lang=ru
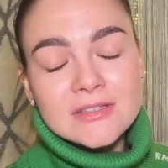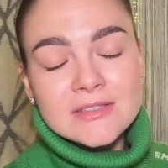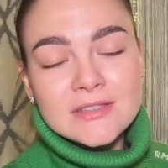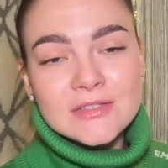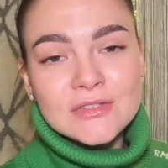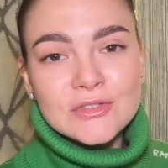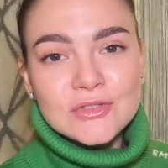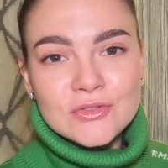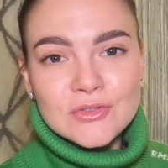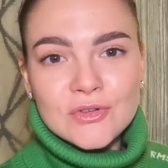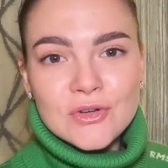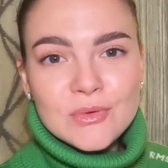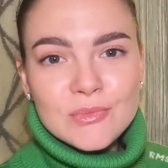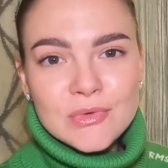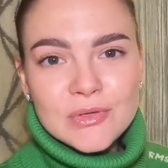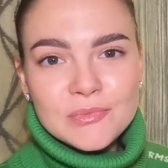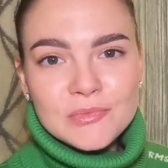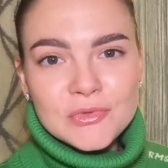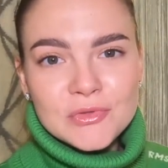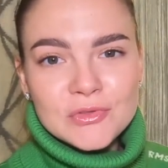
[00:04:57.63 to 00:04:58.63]
сидишь
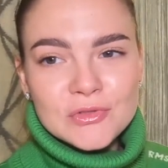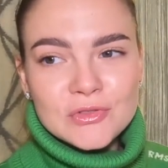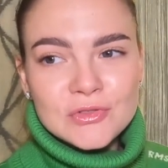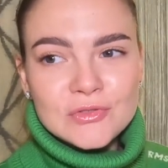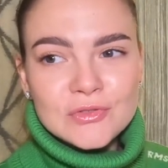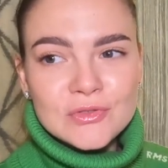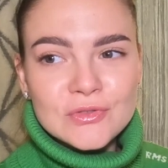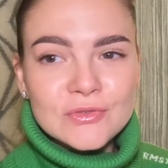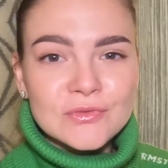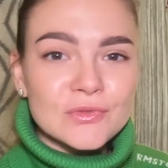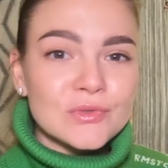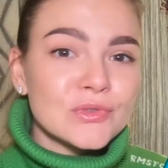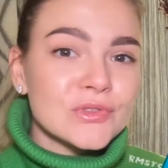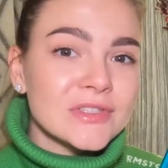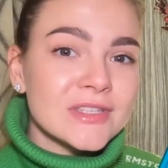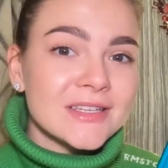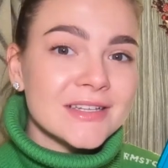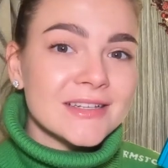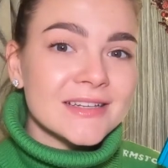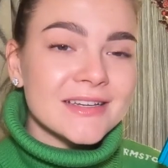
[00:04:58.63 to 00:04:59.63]
дома, пьешь что-то
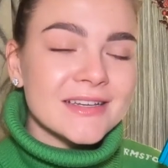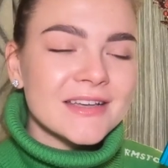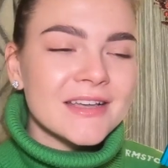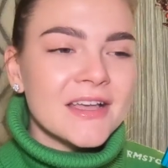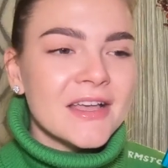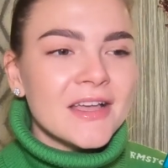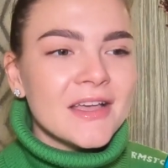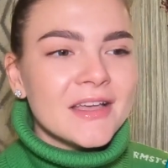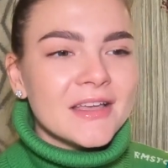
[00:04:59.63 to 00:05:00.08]
вкусненькое